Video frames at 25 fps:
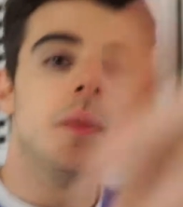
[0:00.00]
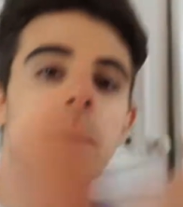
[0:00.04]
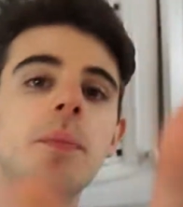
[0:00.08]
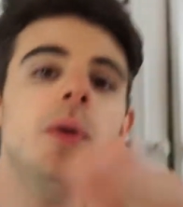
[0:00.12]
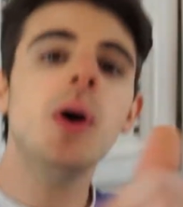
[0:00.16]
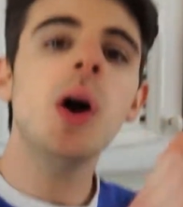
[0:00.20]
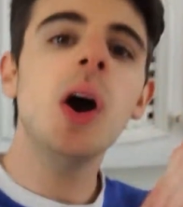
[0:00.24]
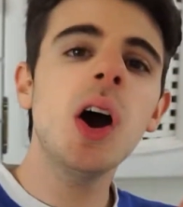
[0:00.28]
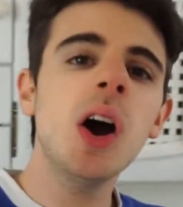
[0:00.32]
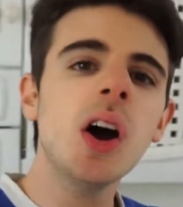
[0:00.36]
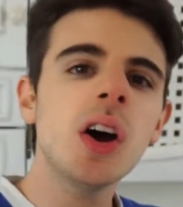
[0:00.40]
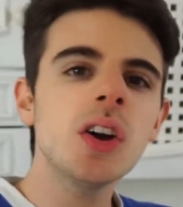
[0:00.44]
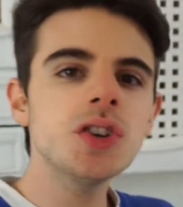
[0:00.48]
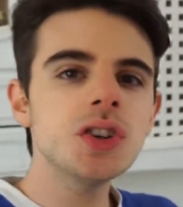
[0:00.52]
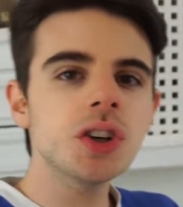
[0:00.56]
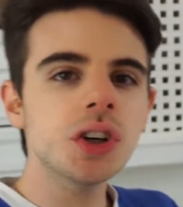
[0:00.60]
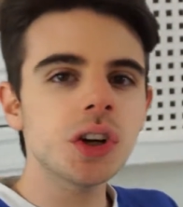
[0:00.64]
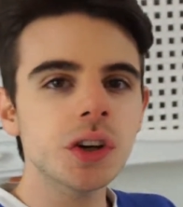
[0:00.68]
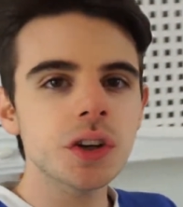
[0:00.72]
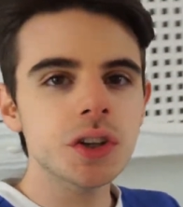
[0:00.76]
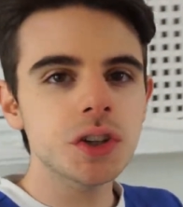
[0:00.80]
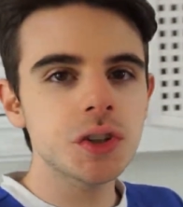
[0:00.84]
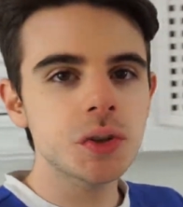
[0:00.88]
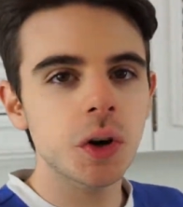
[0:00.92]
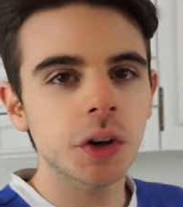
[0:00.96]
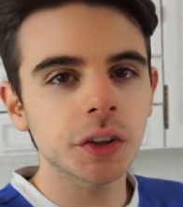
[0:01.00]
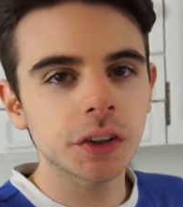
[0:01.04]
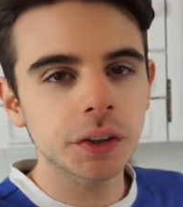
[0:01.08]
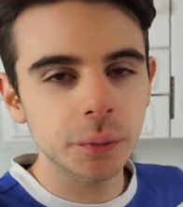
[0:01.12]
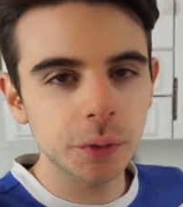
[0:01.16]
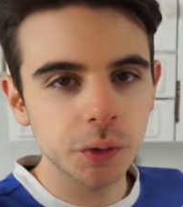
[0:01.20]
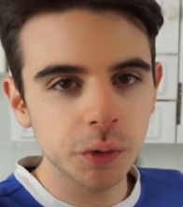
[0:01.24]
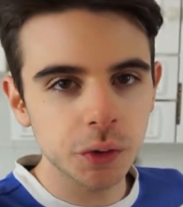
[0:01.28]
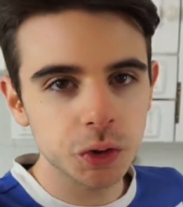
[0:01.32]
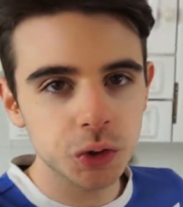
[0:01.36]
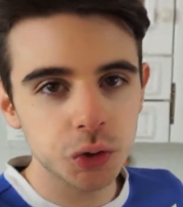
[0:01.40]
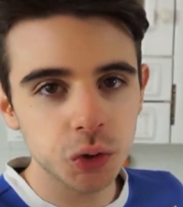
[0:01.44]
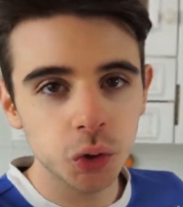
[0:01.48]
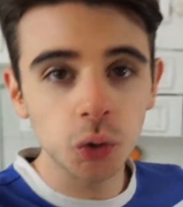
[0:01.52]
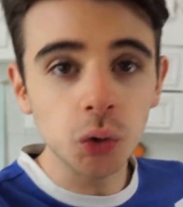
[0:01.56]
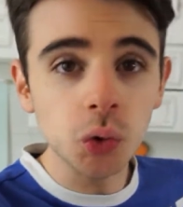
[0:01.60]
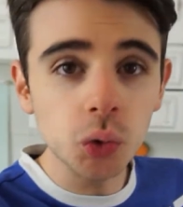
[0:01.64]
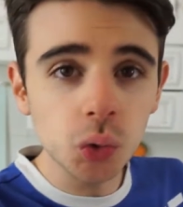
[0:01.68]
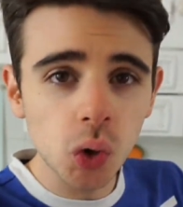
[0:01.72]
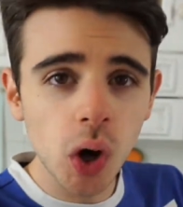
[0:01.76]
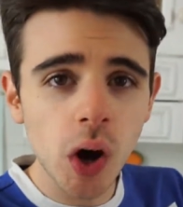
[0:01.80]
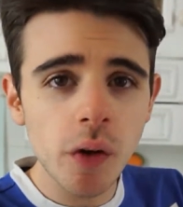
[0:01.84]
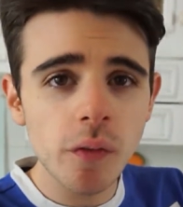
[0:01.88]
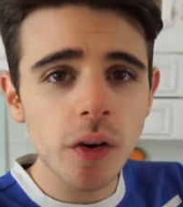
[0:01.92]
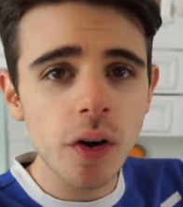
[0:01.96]
Buongiorno e siamo di questo
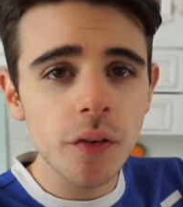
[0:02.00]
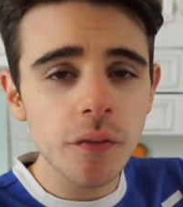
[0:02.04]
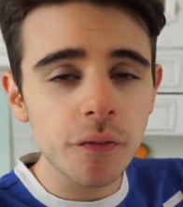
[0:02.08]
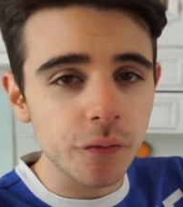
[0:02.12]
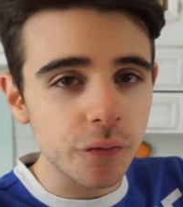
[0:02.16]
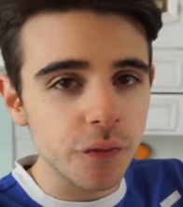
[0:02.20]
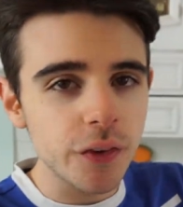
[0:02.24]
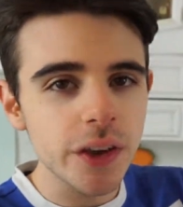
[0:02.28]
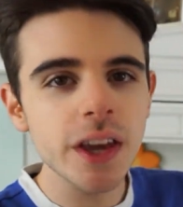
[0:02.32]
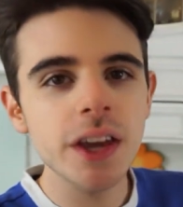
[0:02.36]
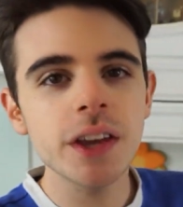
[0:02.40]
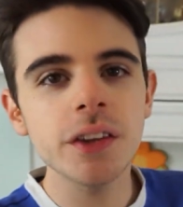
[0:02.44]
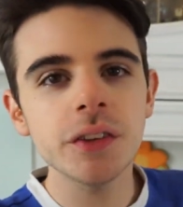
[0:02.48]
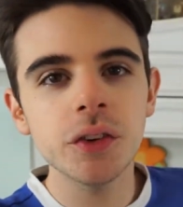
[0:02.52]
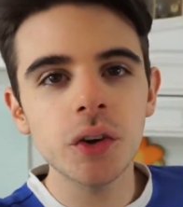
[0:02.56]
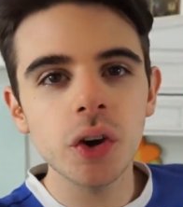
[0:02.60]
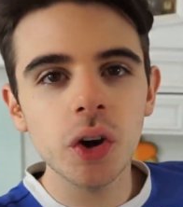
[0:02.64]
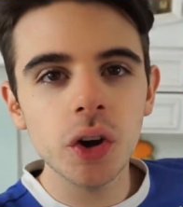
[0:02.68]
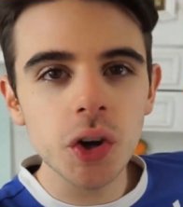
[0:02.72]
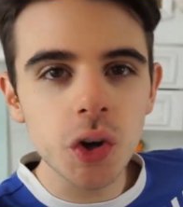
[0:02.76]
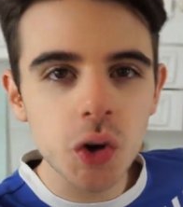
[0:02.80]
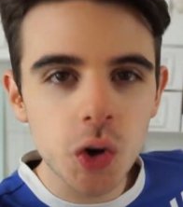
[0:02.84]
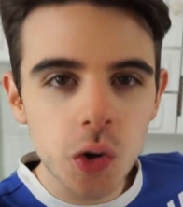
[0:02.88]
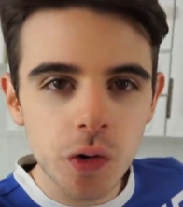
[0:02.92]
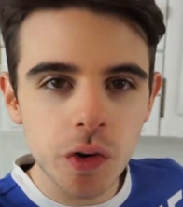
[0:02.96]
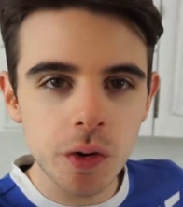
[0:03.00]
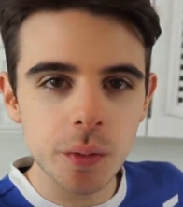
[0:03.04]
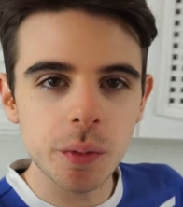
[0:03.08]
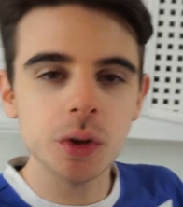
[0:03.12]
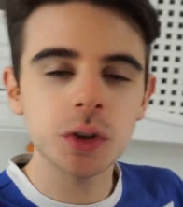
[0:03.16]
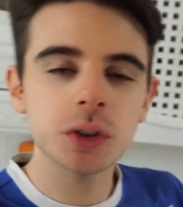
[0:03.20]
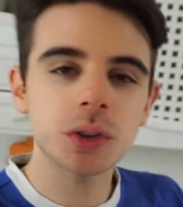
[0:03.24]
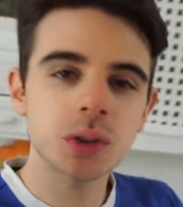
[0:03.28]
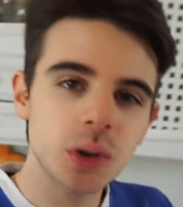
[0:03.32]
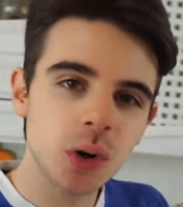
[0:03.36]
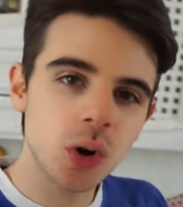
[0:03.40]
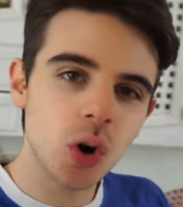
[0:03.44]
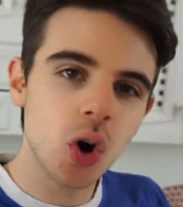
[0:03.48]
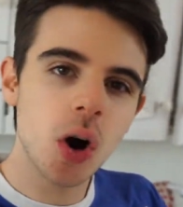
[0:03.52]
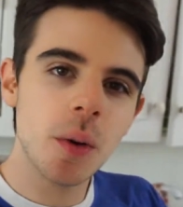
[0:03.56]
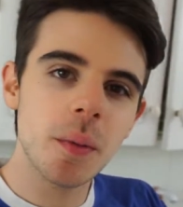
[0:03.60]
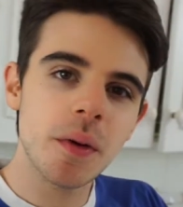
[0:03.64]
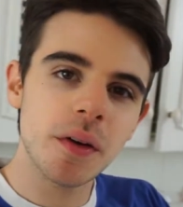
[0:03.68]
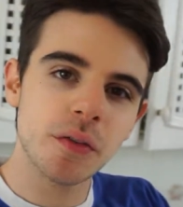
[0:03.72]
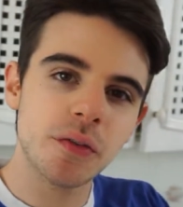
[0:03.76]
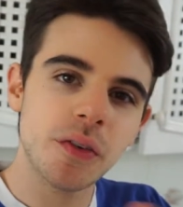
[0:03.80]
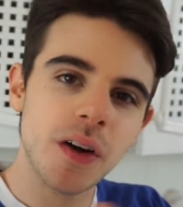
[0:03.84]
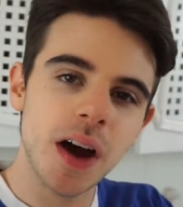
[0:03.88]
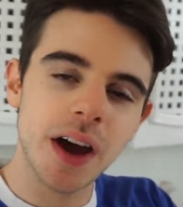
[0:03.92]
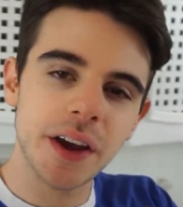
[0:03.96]
nuovo video in cui mostro
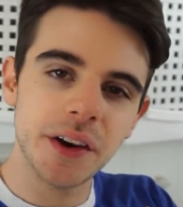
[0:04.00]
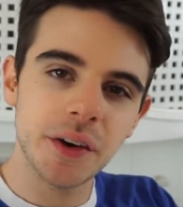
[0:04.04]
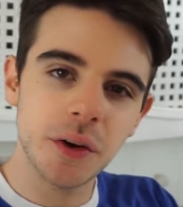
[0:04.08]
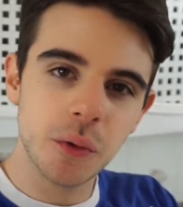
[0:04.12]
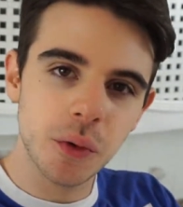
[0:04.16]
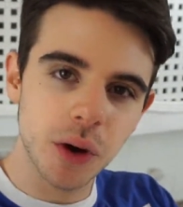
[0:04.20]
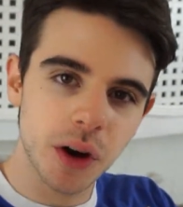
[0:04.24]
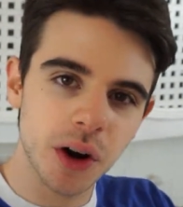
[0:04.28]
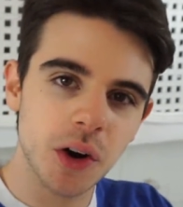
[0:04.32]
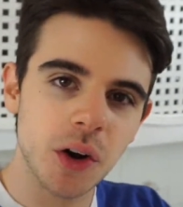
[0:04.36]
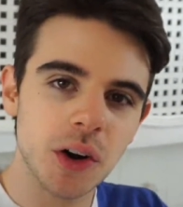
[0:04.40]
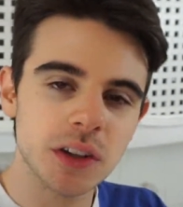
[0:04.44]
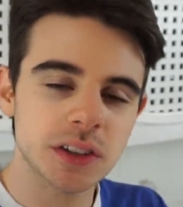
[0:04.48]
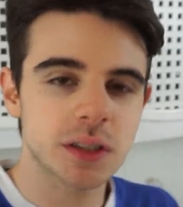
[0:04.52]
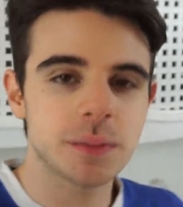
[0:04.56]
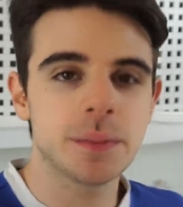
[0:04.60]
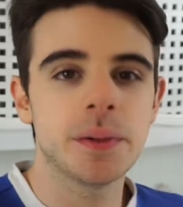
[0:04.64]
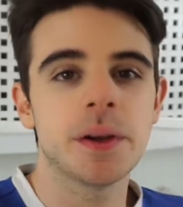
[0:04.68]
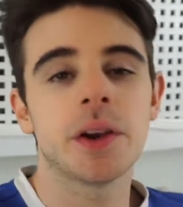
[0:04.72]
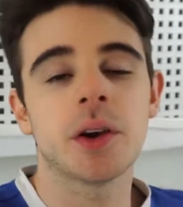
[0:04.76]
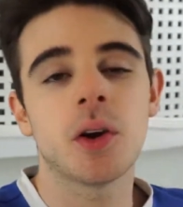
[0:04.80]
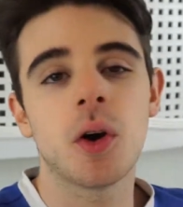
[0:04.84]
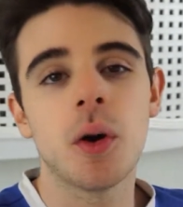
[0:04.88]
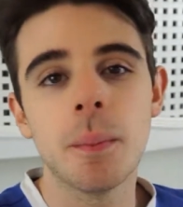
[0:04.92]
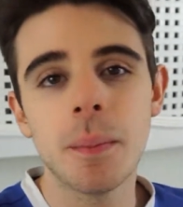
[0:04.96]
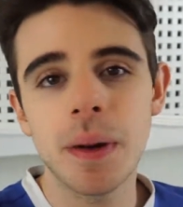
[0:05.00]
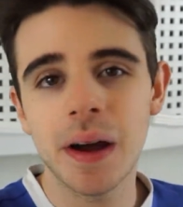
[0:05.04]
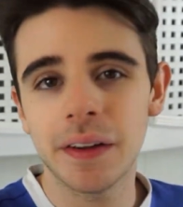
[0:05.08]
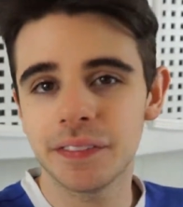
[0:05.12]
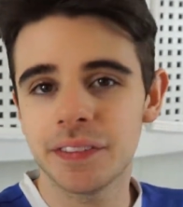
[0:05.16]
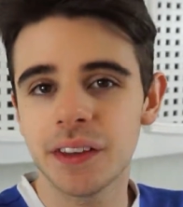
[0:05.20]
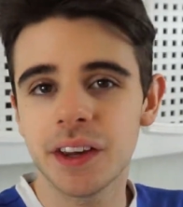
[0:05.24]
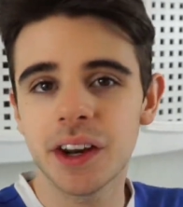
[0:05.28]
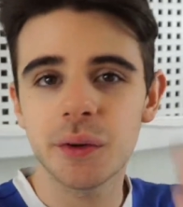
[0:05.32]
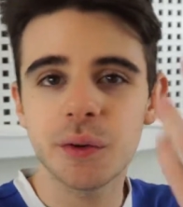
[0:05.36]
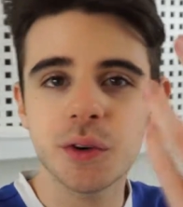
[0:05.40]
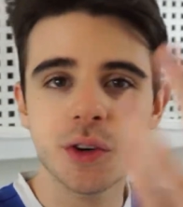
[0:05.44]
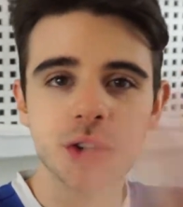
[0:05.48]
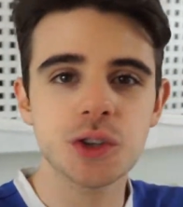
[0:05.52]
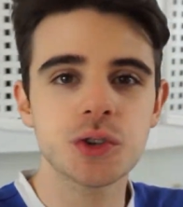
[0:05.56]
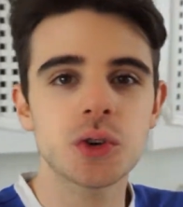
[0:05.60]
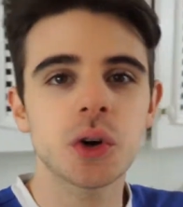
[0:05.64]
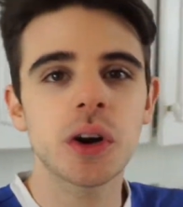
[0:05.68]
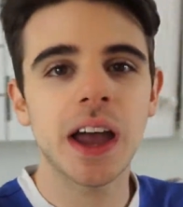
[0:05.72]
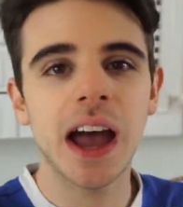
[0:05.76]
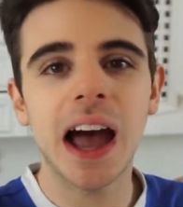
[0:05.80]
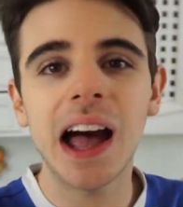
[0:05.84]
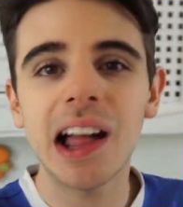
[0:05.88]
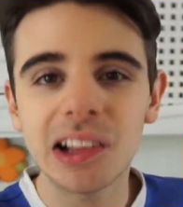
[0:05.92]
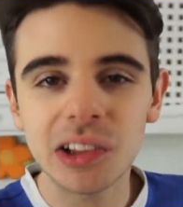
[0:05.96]
come fare un qualcosa per combattere questo
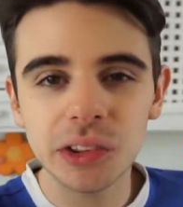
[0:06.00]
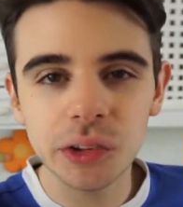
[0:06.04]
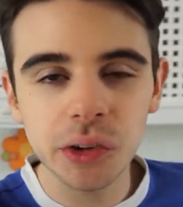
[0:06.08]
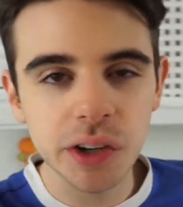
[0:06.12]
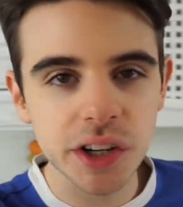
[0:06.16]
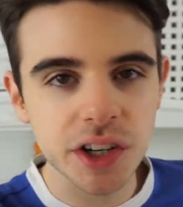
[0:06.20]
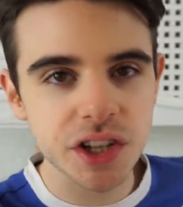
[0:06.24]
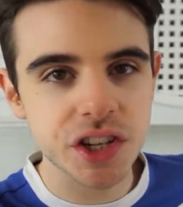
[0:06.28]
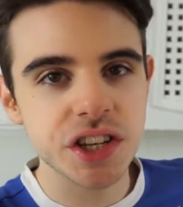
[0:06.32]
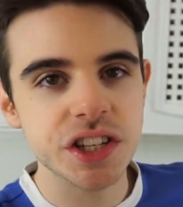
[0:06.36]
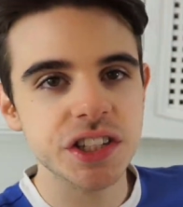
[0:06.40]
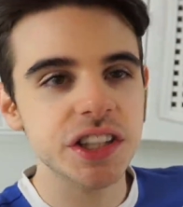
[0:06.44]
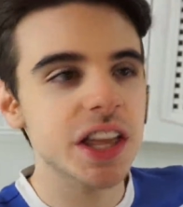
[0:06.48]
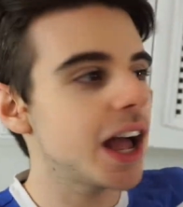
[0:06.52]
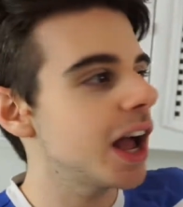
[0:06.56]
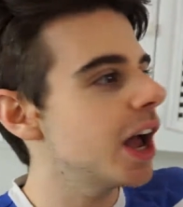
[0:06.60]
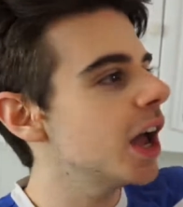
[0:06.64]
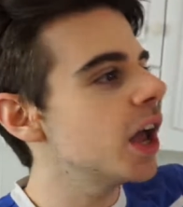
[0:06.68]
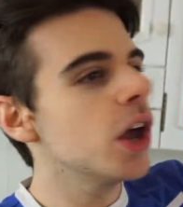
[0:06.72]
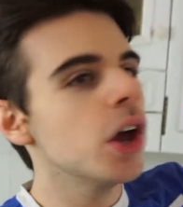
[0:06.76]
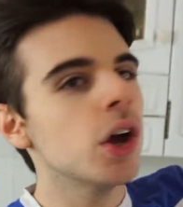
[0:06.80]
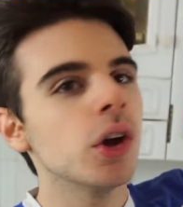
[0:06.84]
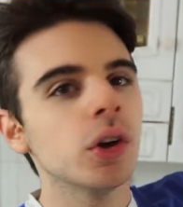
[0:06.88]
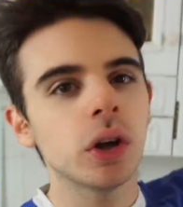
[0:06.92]
caldo che ci sta